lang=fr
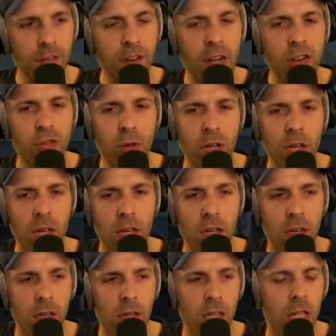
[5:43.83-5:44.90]
va le jouer.
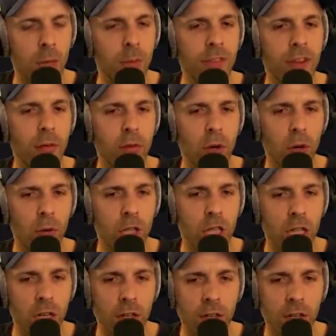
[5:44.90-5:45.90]
Kibi va vouloir le kill.